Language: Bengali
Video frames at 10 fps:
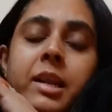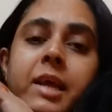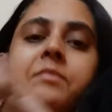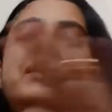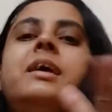
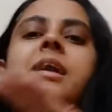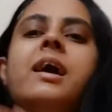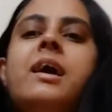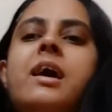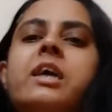লেভেলে
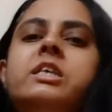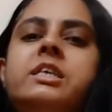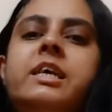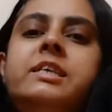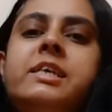রাখার
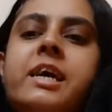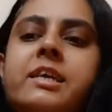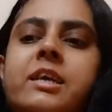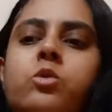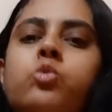সেই যে
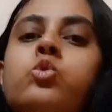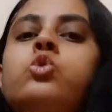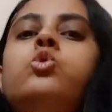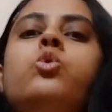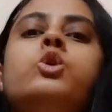একটা
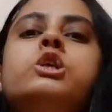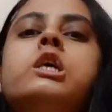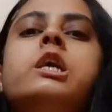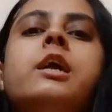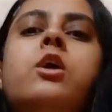উদ্যোগ
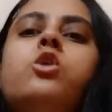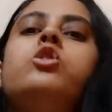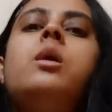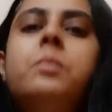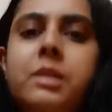সেটার
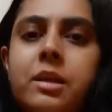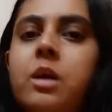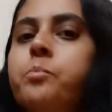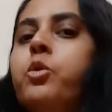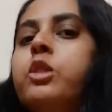হয়তো আমাদের
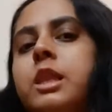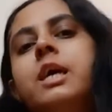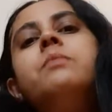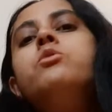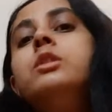
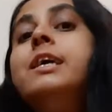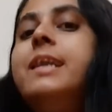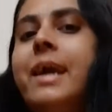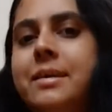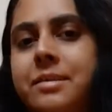প্রত্যেকের
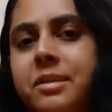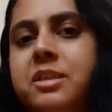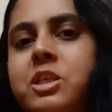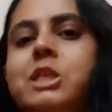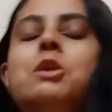মধ্যেই
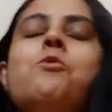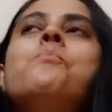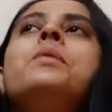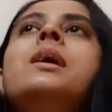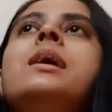ল্যাকনেস ছিল
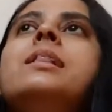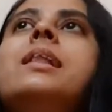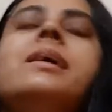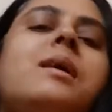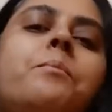
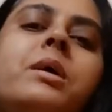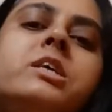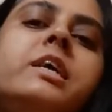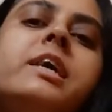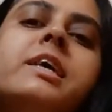তাই আমরা
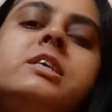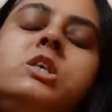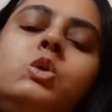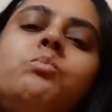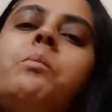সেটাকে
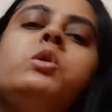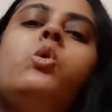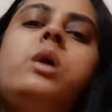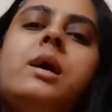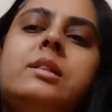সেরমভাবে
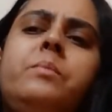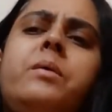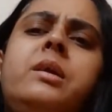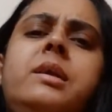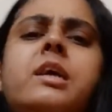ধরে রাখতে
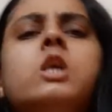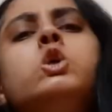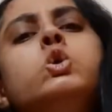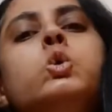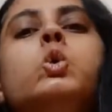পারিনি একটা
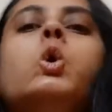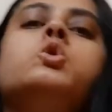সূক্ষ্ম